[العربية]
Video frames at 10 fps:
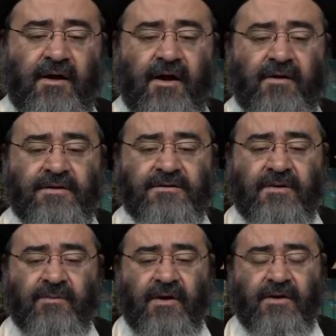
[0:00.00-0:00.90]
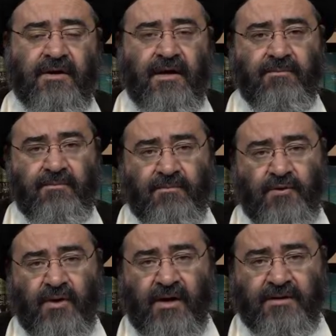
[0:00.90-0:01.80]
هذا الزمان لم
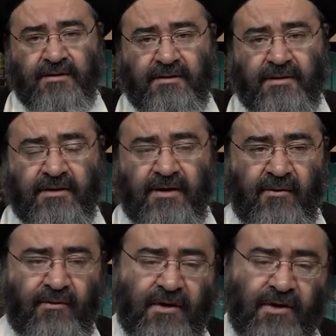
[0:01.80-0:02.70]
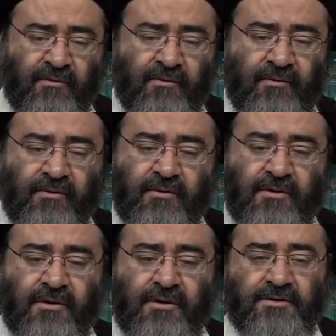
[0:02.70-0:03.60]
يقدر كونه
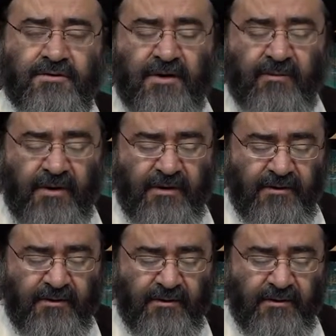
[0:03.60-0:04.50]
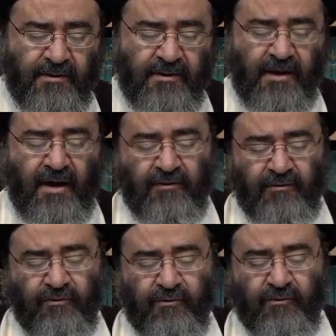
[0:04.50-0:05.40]
زمن
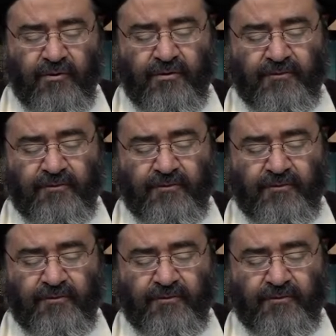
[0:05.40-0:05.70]
الظهور